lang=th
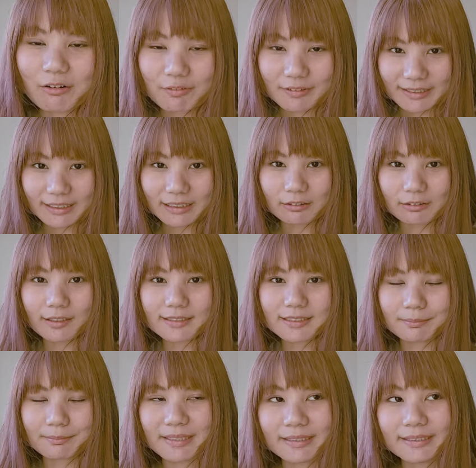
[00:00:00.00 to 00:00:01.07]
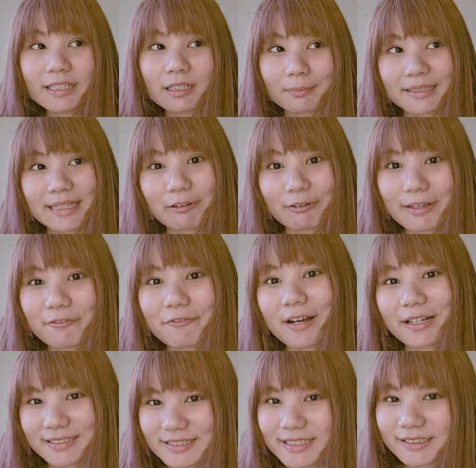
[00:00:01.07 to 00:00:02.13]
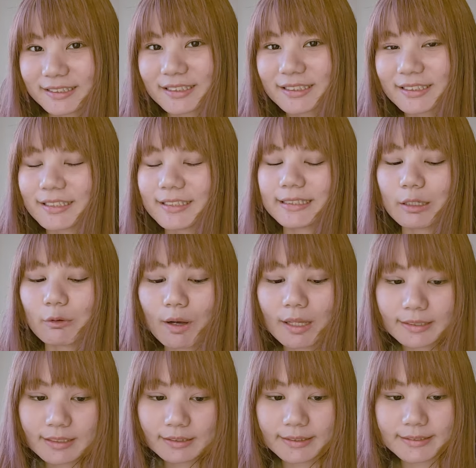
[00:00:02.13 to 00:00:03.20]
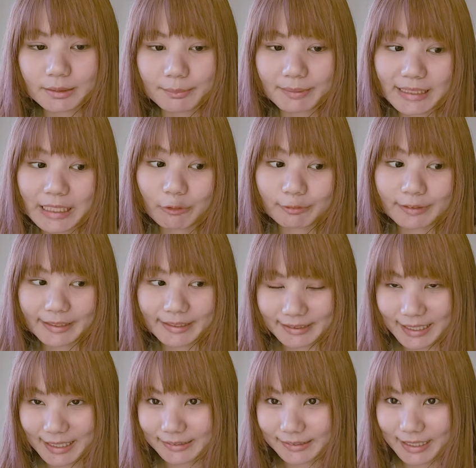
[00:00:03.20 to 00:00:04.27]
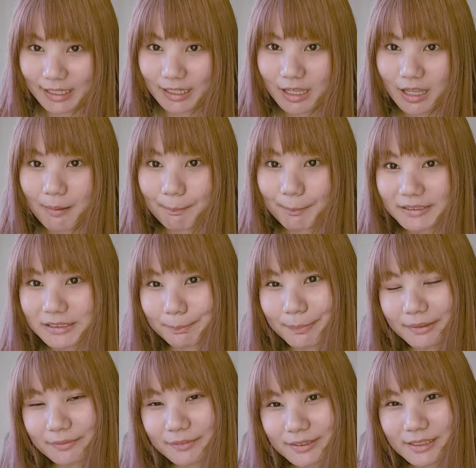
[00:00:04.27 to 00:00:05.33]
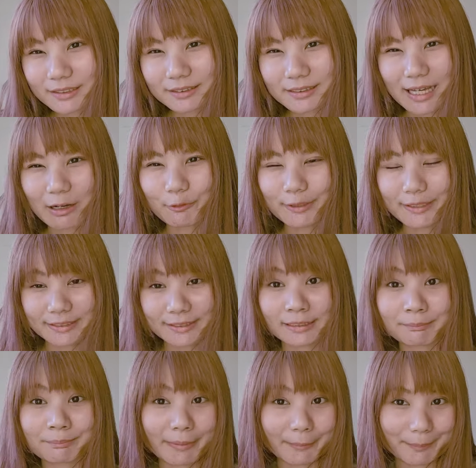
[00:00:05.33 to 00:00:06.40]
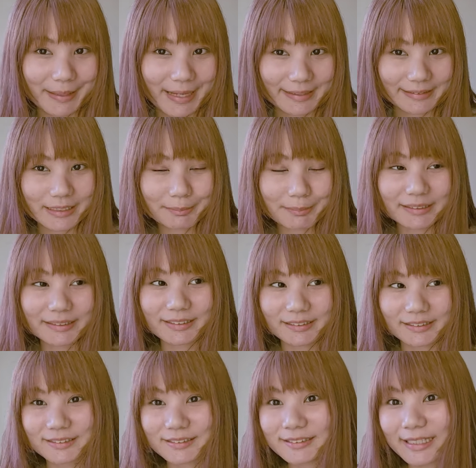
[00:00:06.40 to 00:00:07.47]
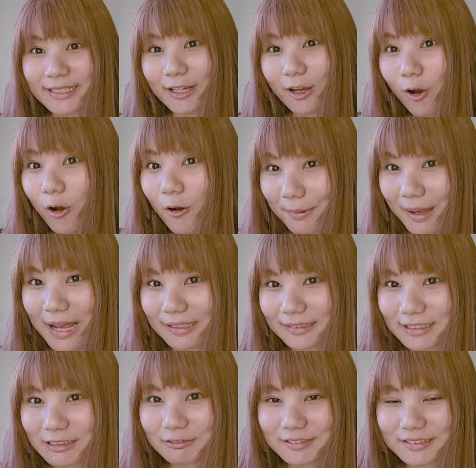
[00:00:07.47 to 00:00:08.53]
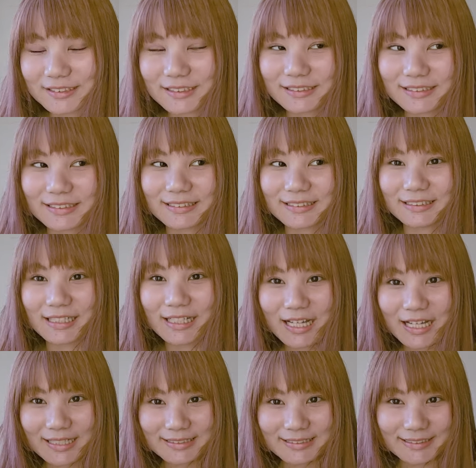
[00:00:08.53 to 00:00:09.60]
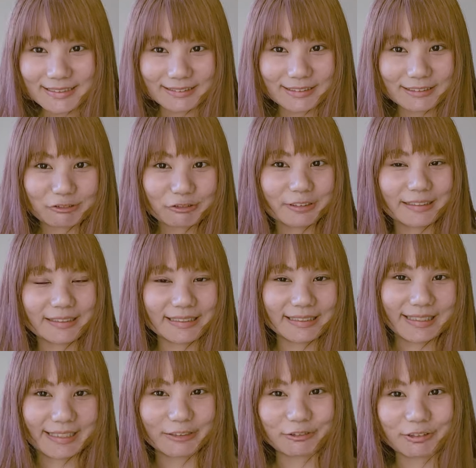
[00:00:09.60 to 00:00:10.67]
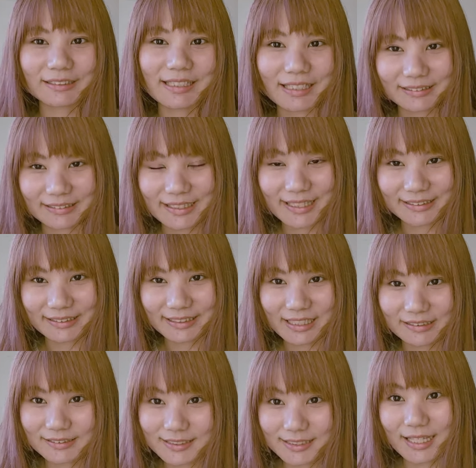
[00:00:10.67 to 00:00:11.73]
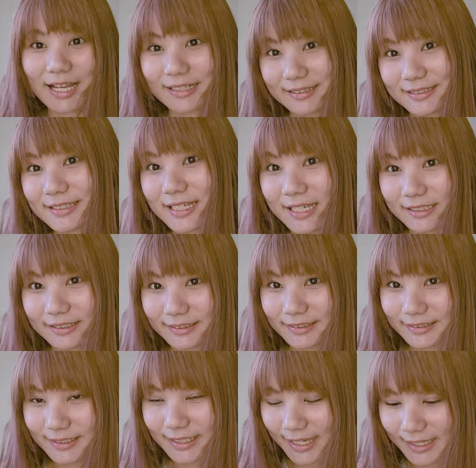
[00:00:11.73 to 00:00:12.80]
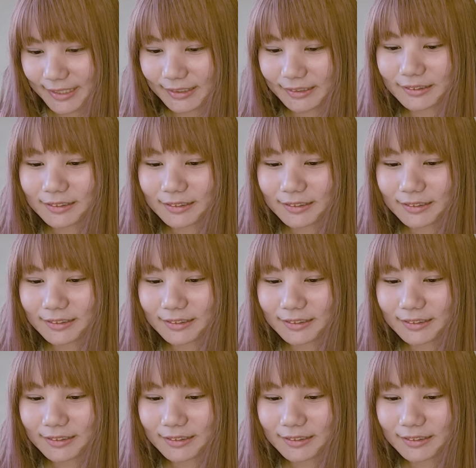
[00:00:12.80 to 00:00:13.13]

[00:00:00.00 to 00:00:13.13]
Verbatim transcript: วันนี้เราก็จะมีเรื่องมาเล่าให้ฟังเช่นเคยแต่ว่าเรื่องที่จะมาเล่าในครั้งนี้มันจะเป็นเรื่องราวเหตุการณ์แปลกๆที่มันเกิดขึ้นในหอพักเราซึ่งก็คือสิ่งที่ทุกคนกำลังเห็นอยู่ข้างหลังนี้เองนะคะคือสถานที่แห่งนี้นี่เอง